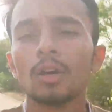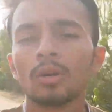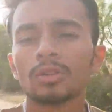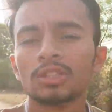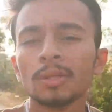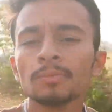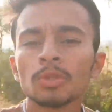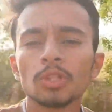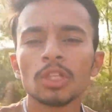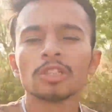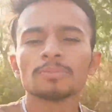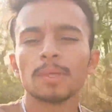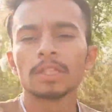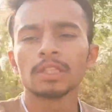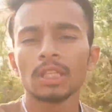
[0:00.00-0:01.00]
और जिम तो
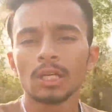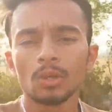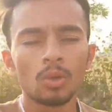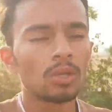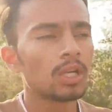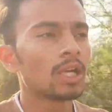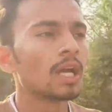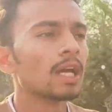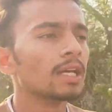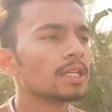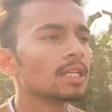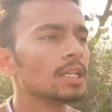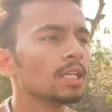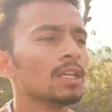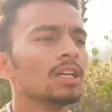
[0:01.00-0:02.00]
दस बजे तक खुली
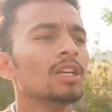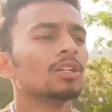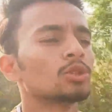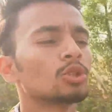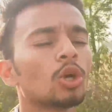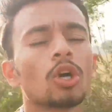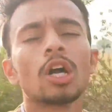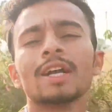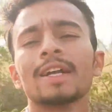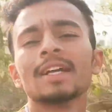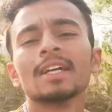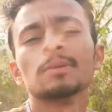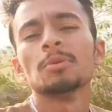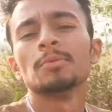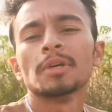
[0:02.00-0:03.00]
रहेगी दो घंटे
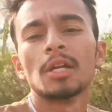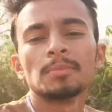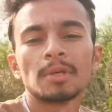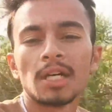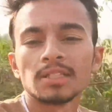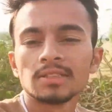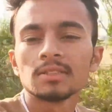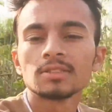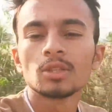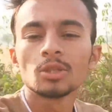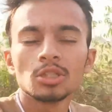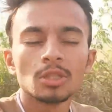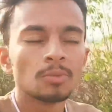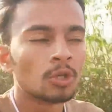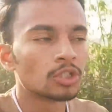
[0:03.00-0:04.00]
अभी मेरे पास
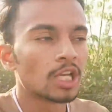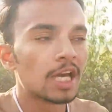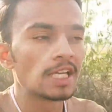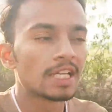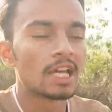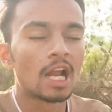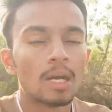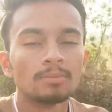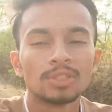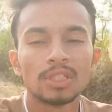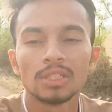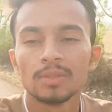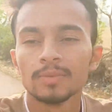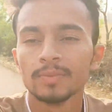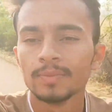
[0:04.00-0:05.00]
तो जिम हो जाएगी आराम से